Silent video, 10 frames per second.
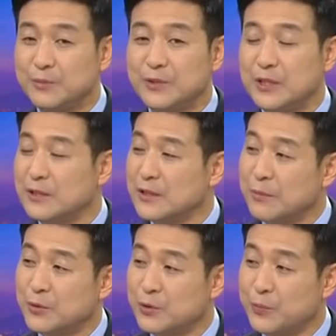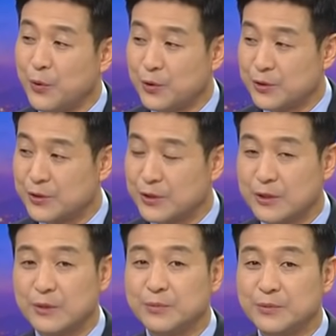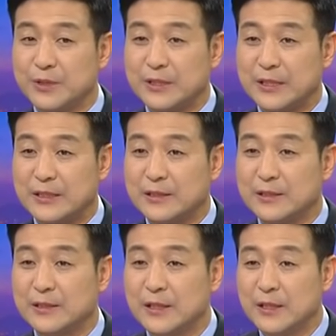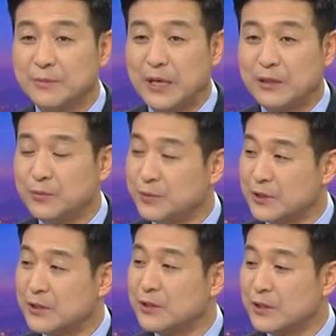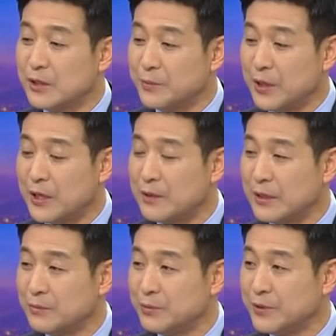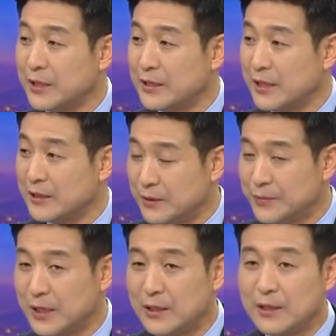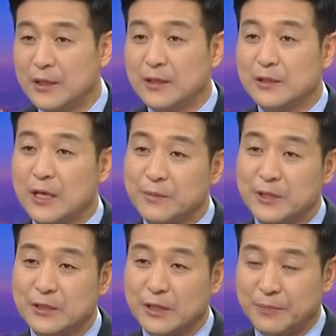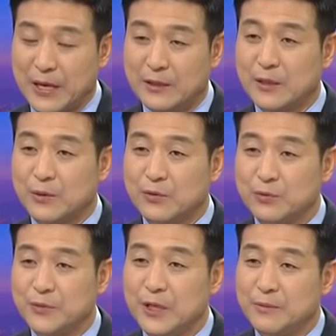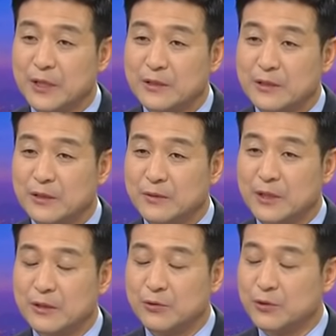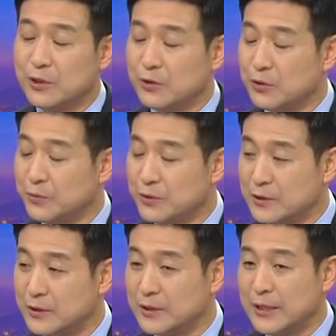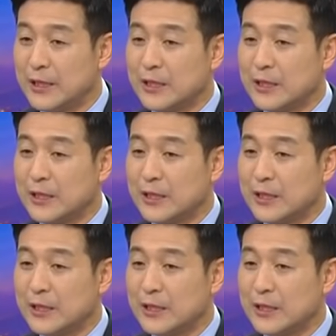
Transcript: 움직이는 듯한 모습을 보여줬어요. 그런 부분들이 사실은 많은 부분 긍정적 평가를 받은 부분이라는 생각이 듭니다. 그다음에 이제 반대로 국민의힘 같은 경우에 이제 윤석열 후보는